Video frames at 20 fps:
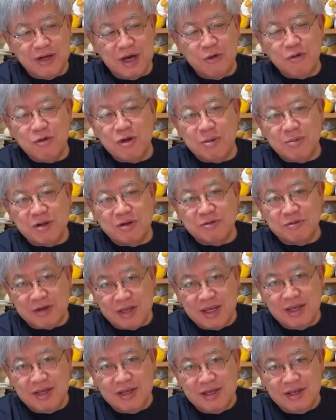青山の
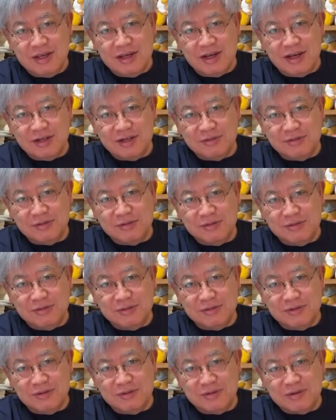ね、あの、
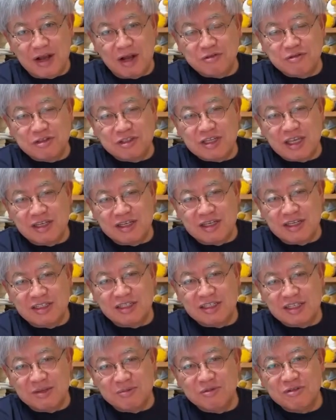家具付け
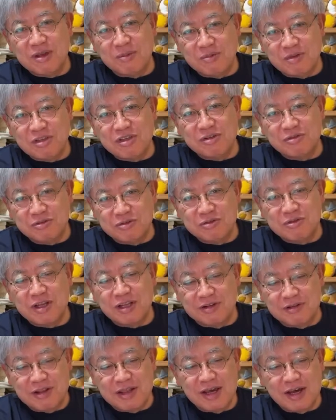付き物件三井不動
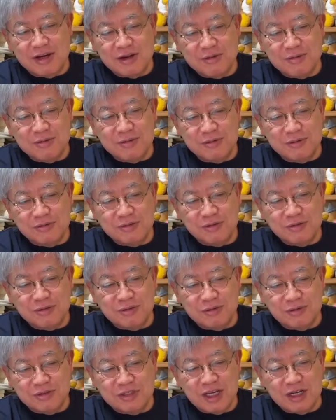産のね、あれをちょっ
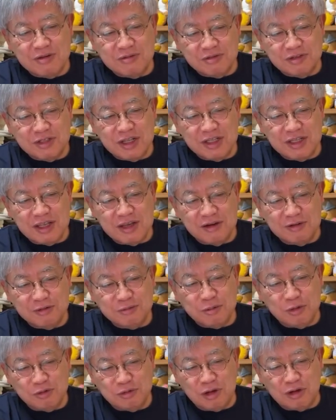とチェックしてて、
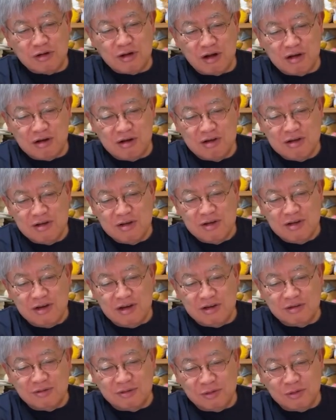今なんか、
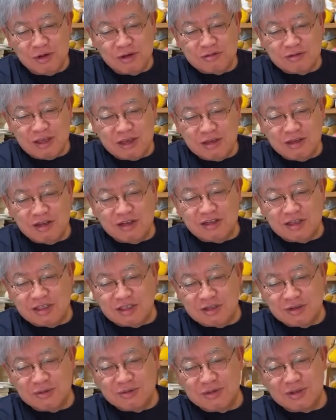あの、予約できないで
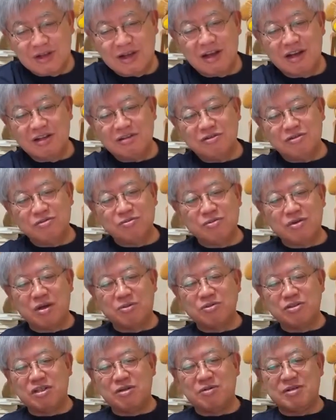すよ、帰る準備か
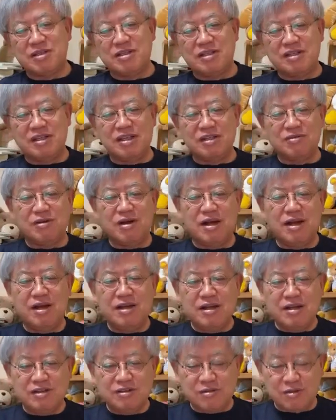もしれませんね、とか、
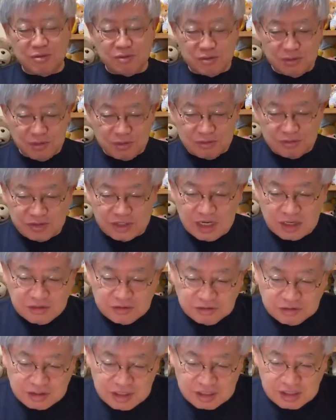そういうことをよく
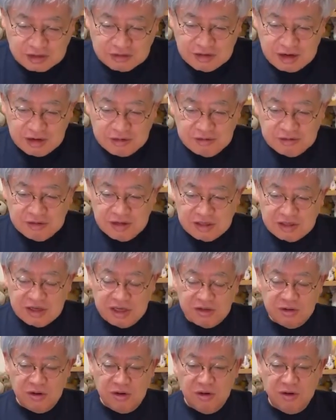チェックしててくれるんです
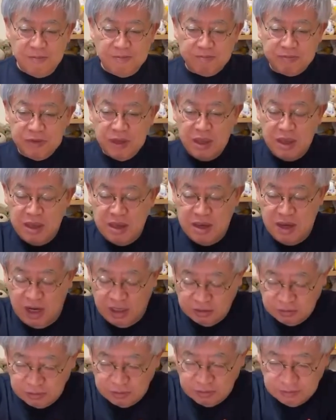けど、
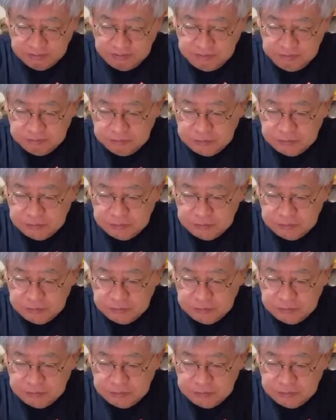あの、